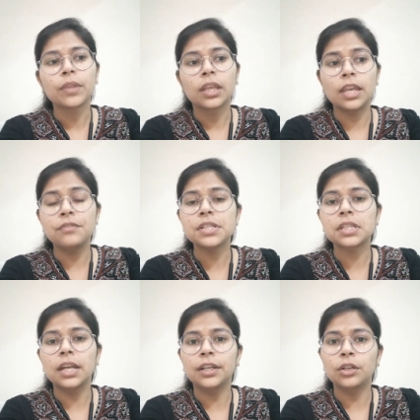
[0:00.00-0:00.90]
केवीएस
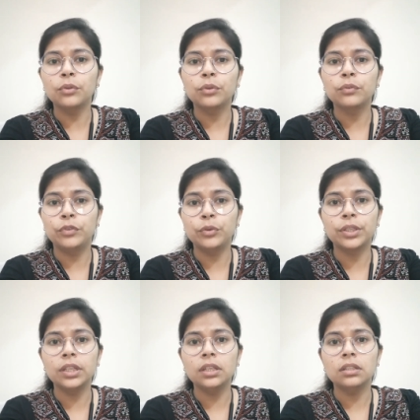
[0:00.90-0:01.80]
का इंटरव्यू
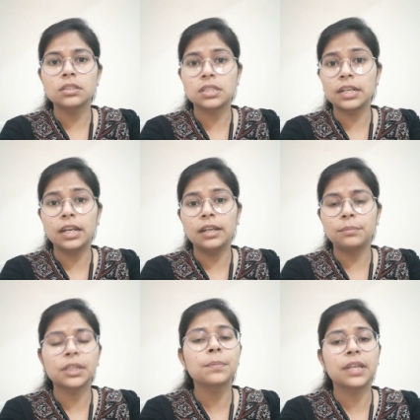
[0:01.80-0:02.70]
की से रिले मतलब